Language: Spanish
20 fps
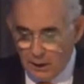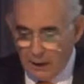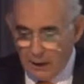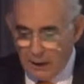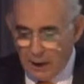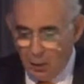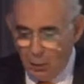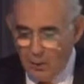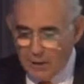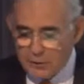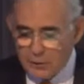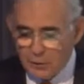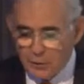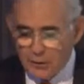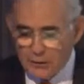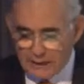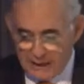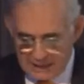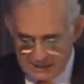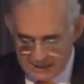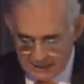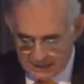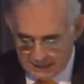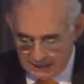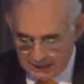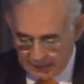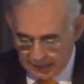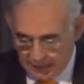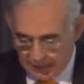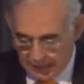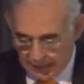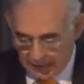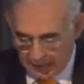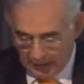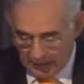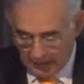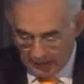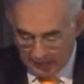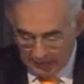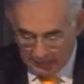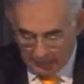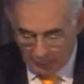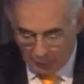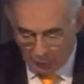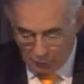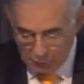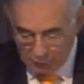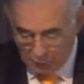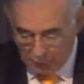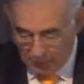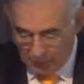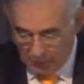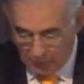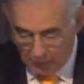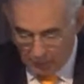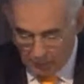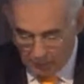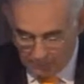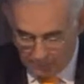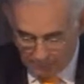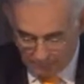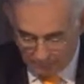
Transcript: El aumento de tasas de interés en Estados Unidos